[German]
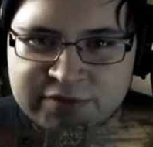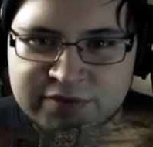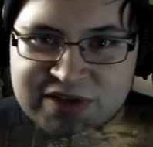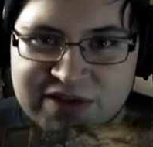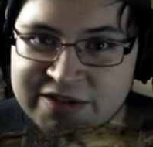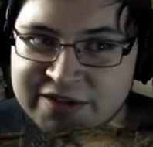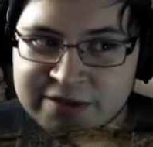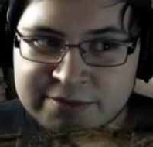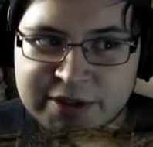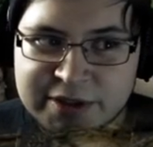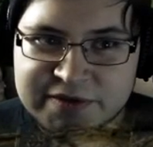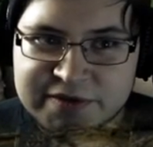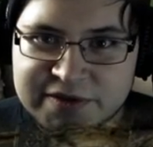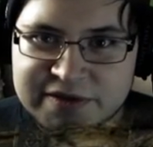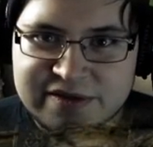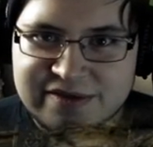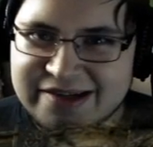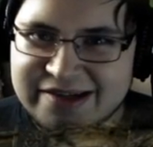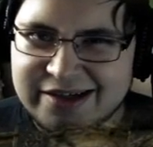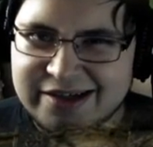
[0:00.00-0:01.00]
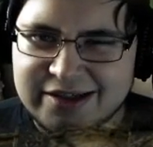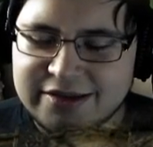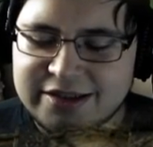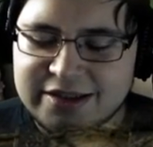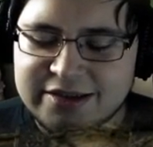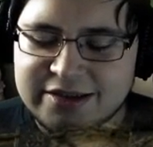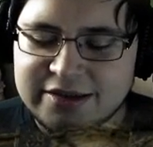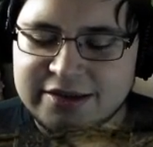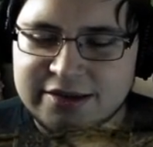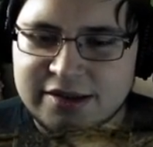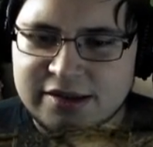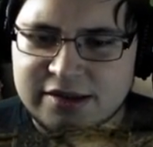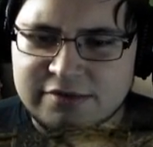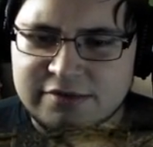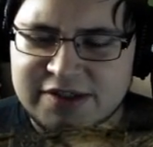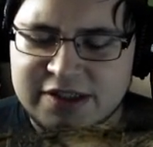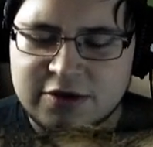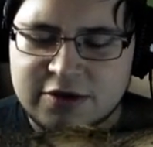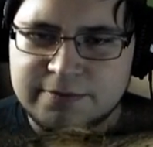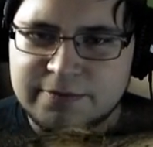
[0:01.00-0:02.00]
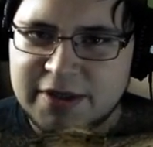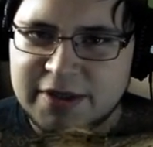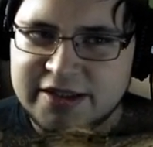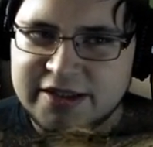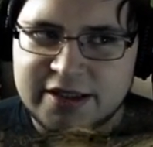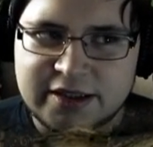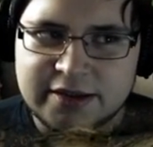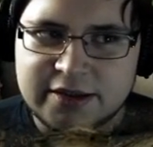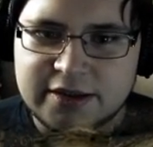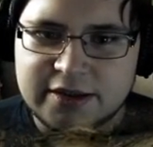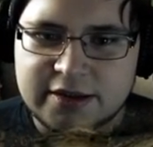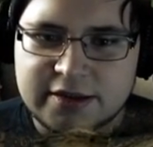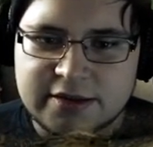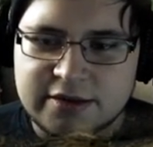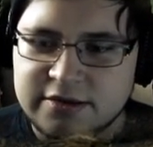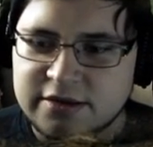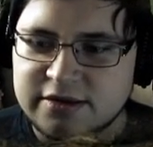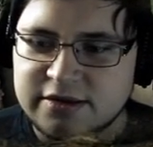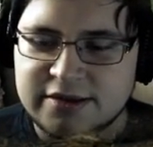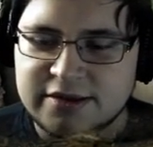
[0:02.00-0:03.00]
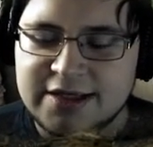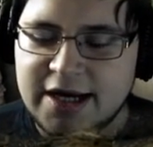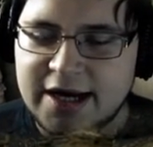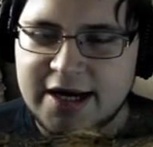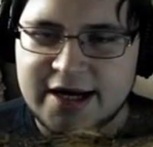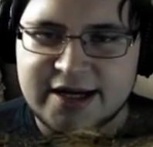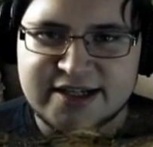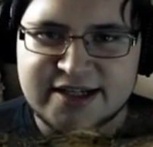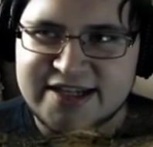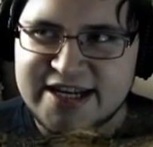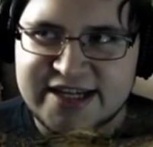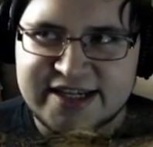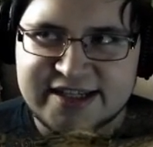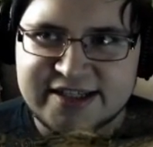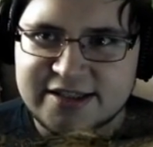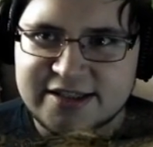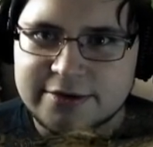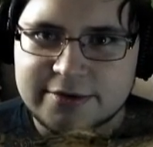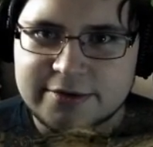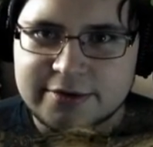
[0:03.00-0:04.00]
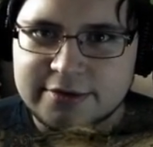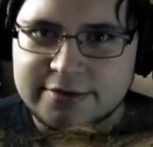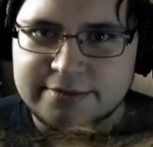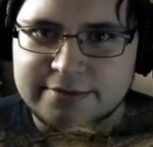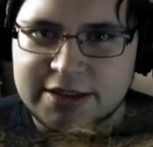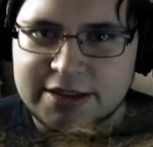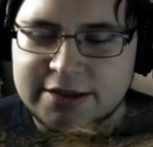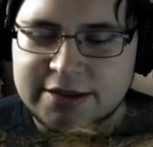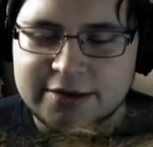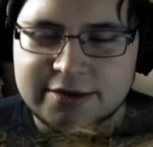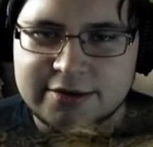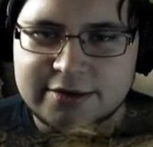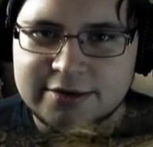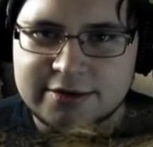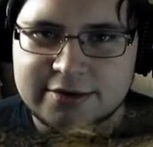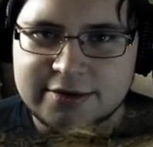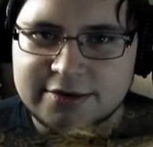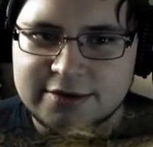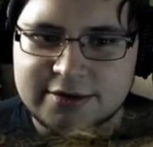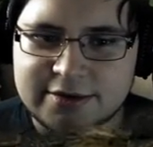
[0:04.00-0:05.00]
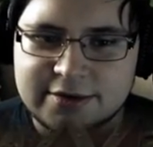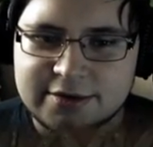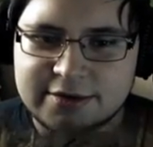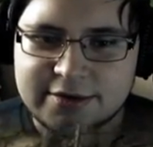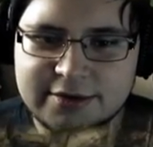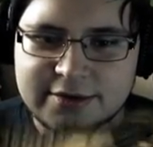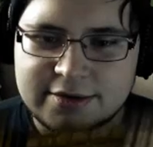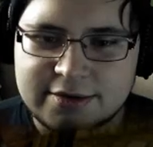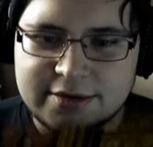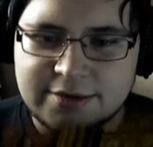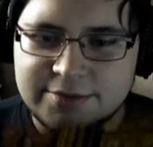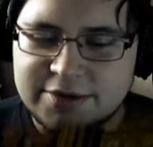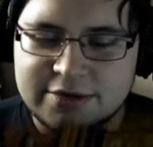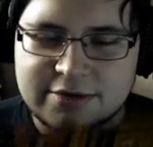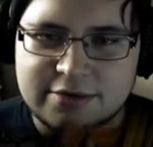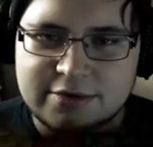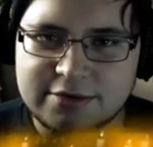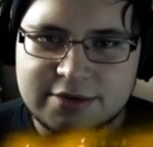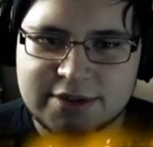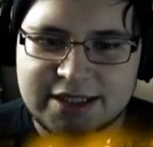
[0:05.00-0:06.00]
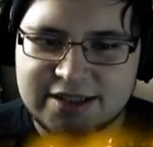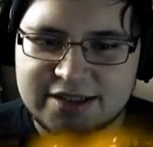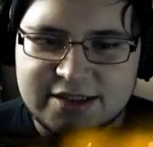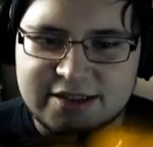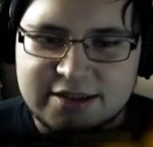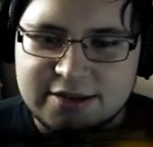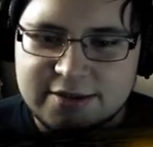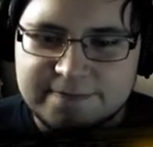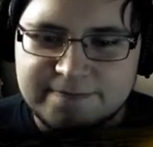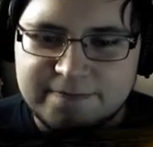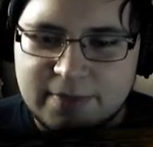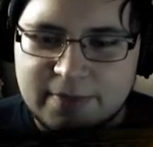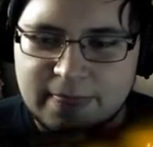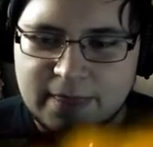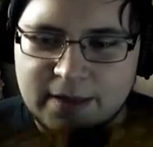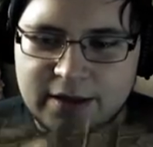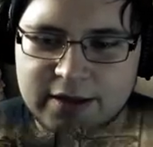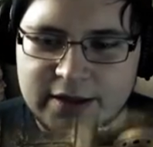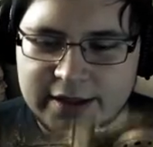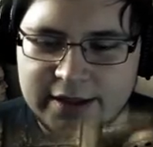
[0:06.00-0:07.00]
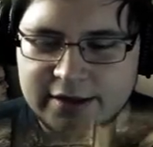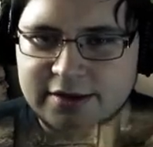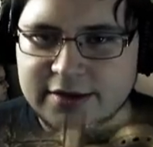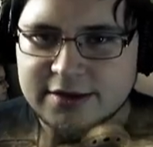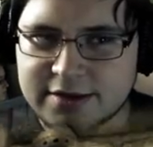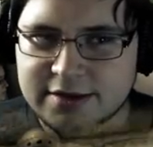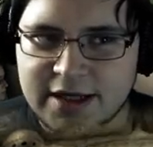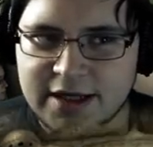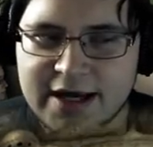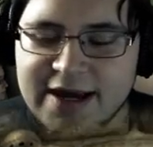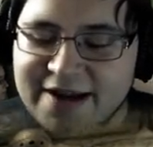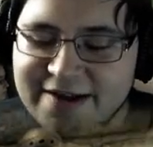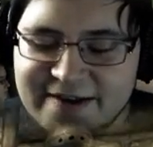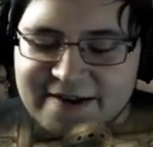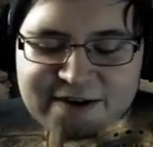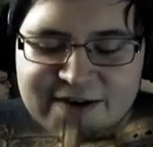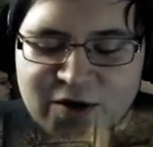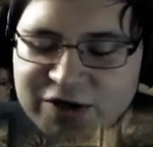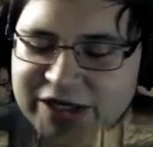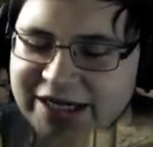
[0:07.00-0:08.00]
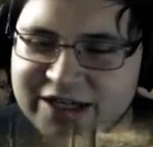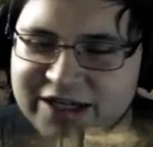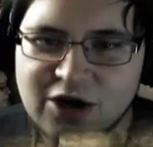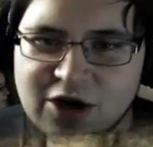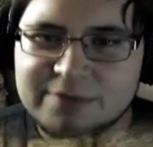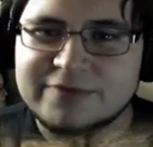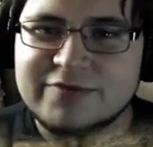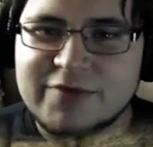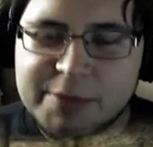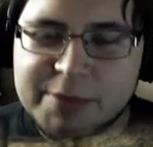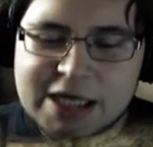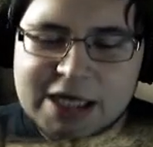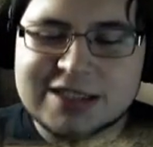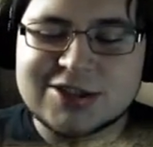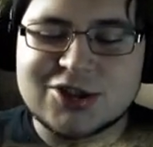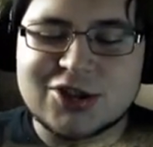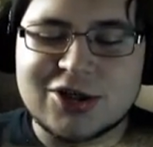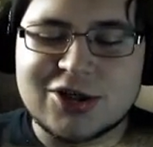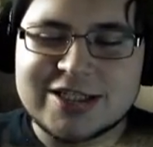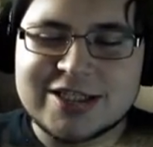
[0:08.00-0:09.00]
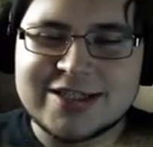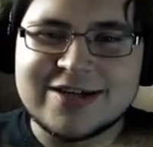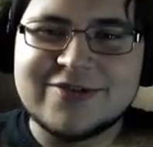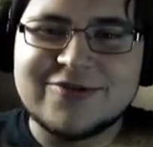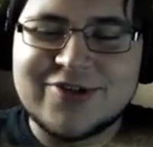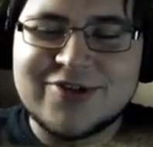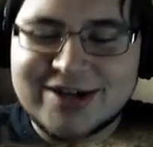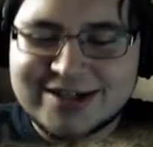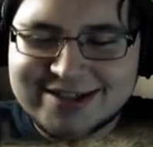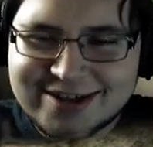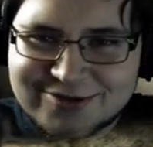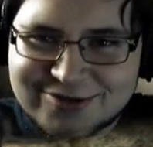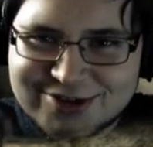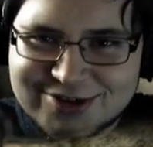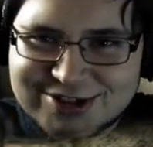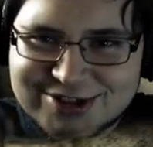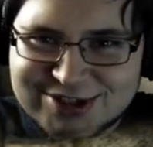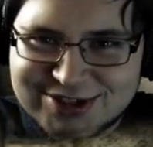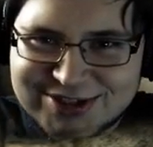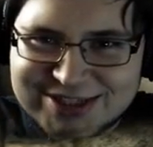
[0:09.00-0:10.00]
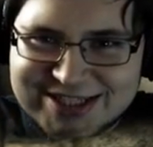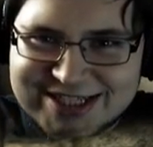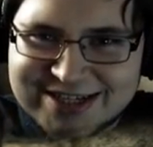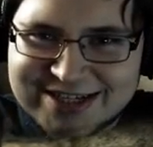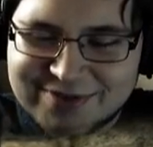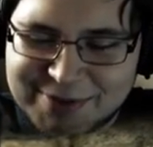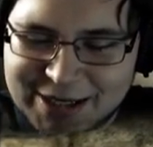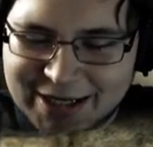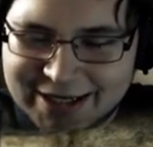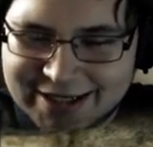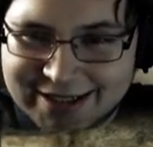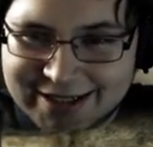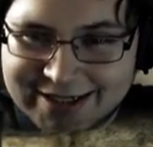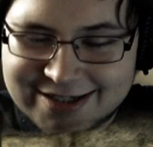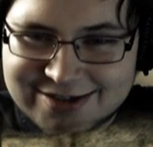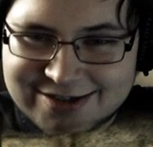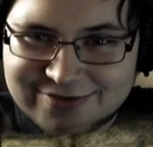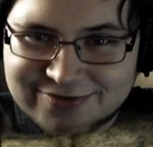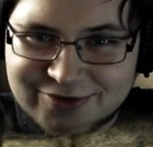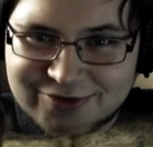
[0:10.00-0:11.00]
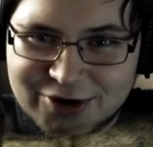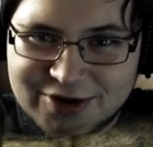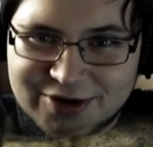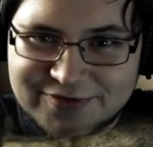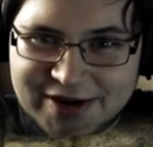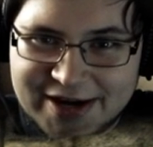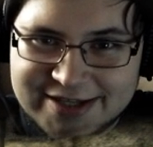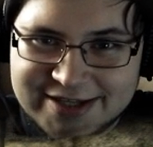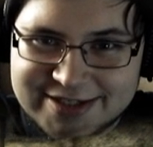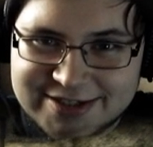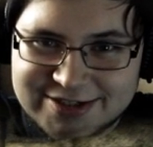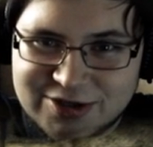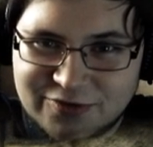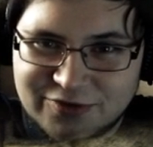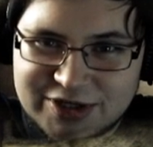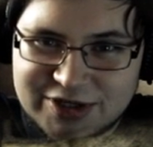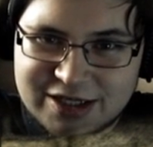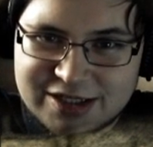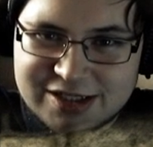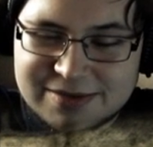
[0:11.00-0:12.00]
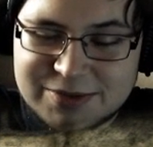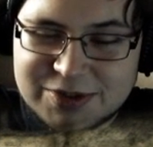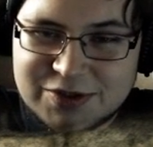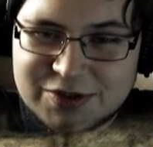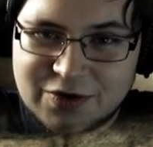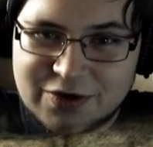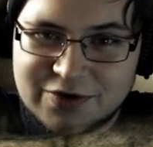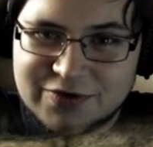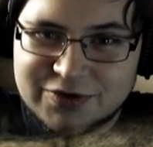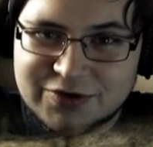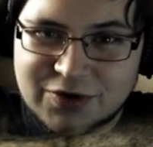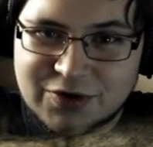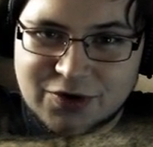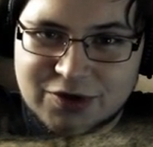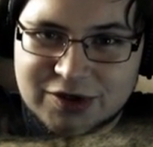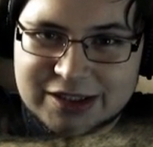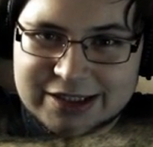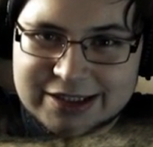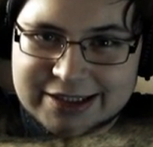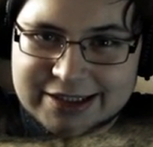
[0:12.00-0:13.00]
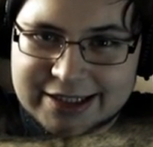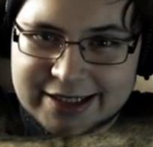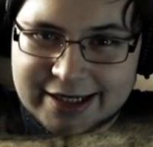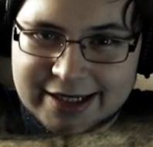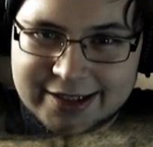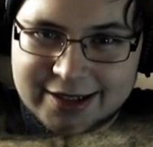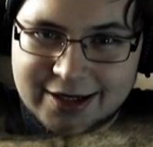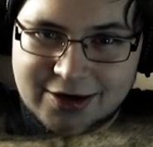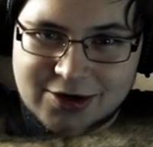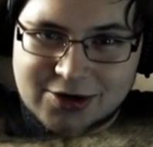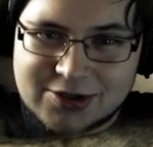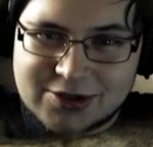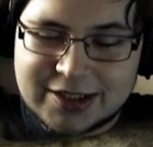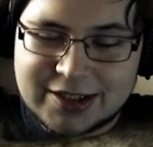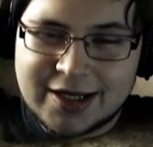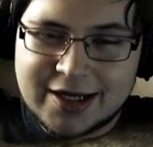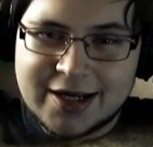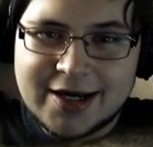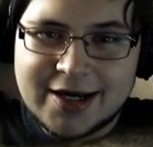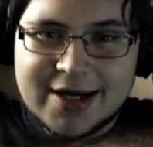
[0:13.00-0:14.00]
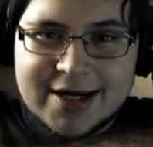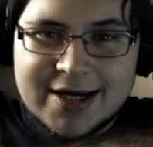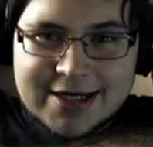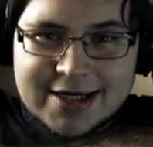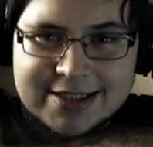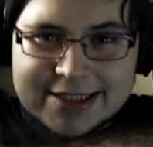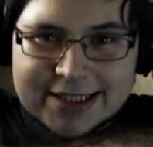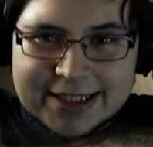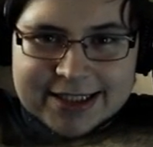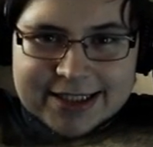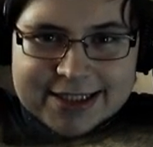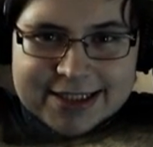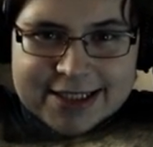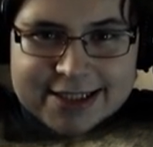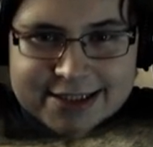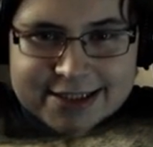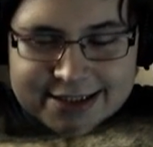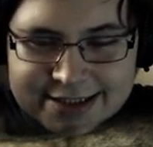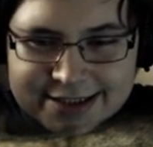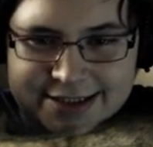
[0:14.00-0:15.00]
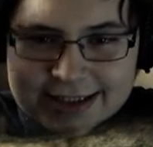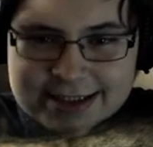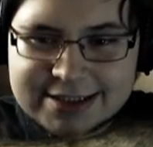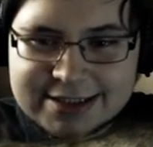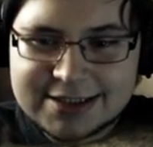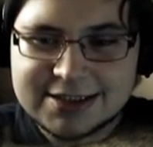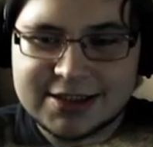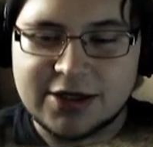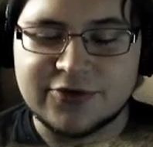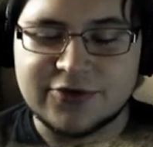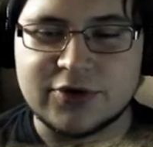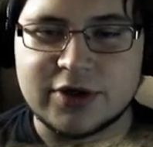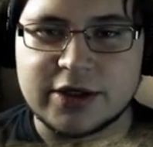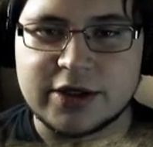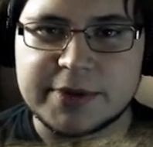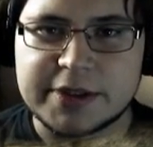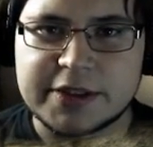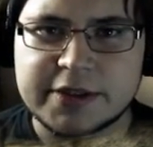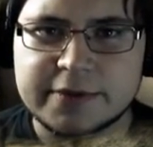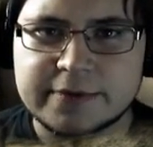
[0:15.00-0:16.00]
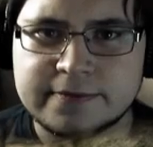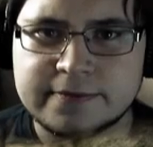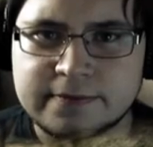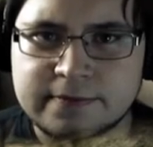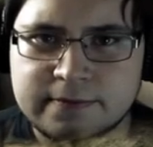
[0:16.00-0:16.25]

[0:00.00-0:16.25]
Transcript: Dichter meint ihr jetzt? Nein, Dichter, das ist was komplett anderes. Das hat gar nichts mit damit zu tun, gar nichts. Eher letztes. Okay, komm, wir machen Schluss. Vielen Dank fürs Zusehen. Wir machen in der nächsten Folge weiter. Ich hoffe, die Custom Story wird noch ordentlich reinhauen. Denn äh, dafür lebe ich.